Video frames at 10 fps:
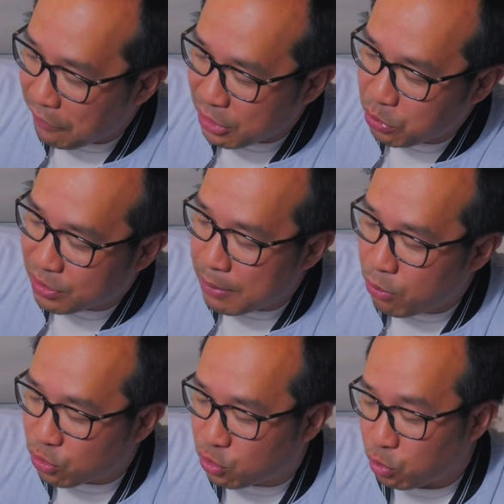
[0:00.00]
avec
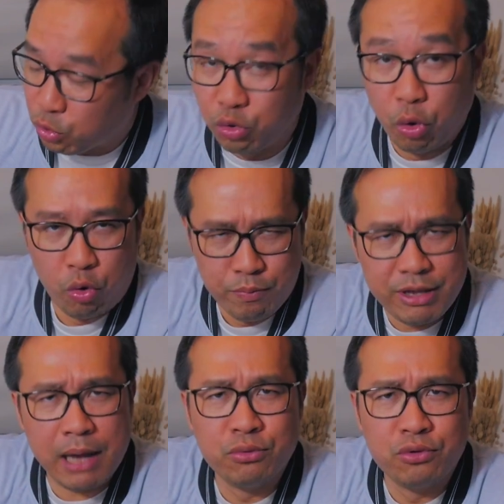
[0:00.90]
notamment son dos
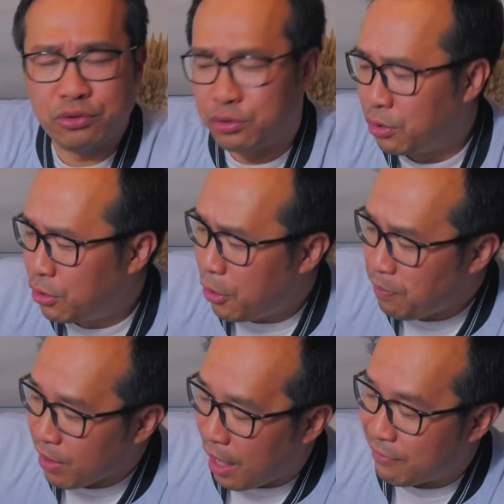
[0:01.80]
bien musculeux,
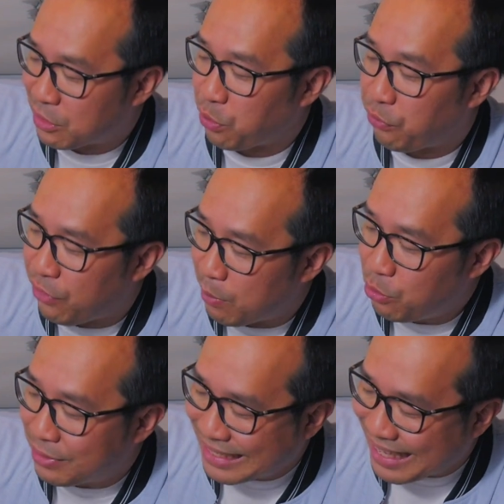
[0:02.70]
avec ce
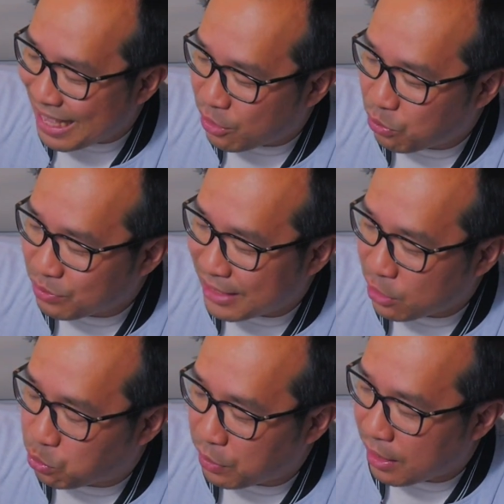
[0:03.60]
fameux dragon
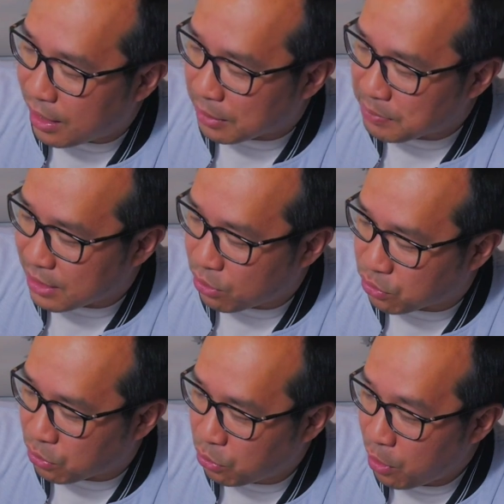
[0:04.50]
tatoué là comme ça dans
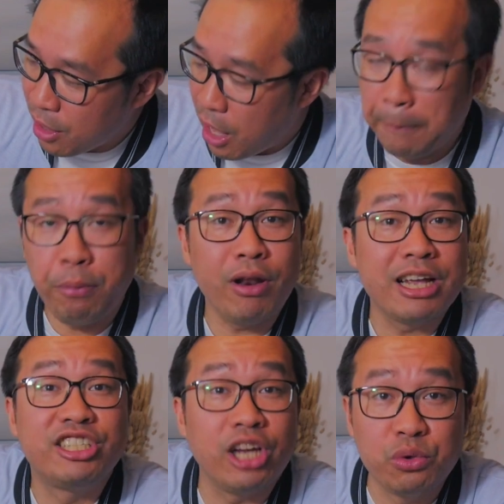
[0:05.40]
son dos, un peu la
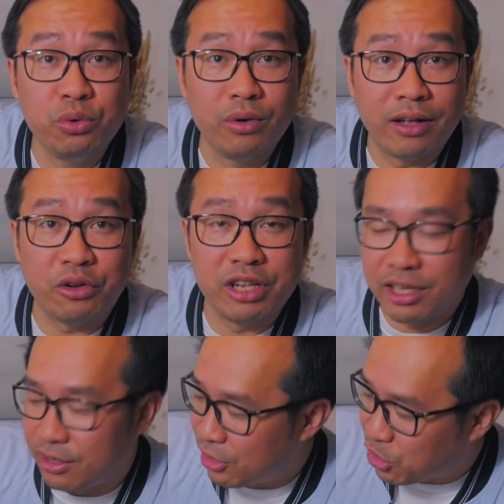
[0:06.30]
Shiryu hein, dans les
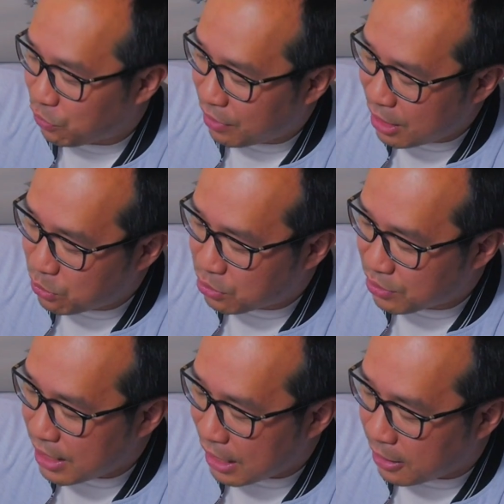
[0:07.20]
euh, Chevaliers du
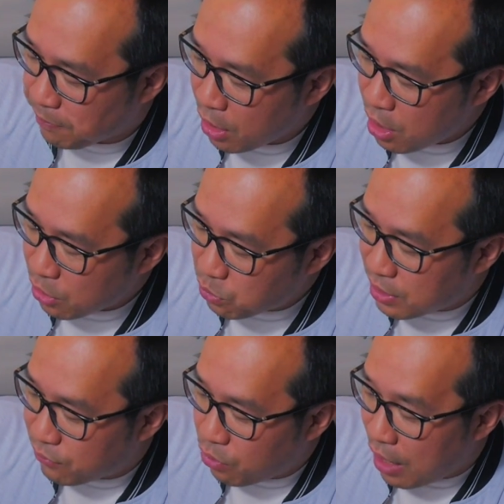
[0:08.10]
Zodiaque. Nous
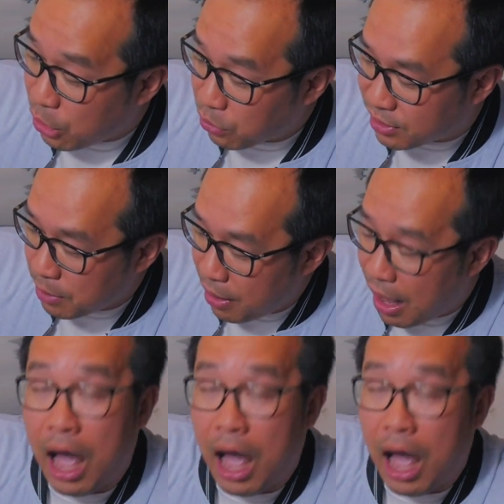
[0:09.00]
avons à côté bah,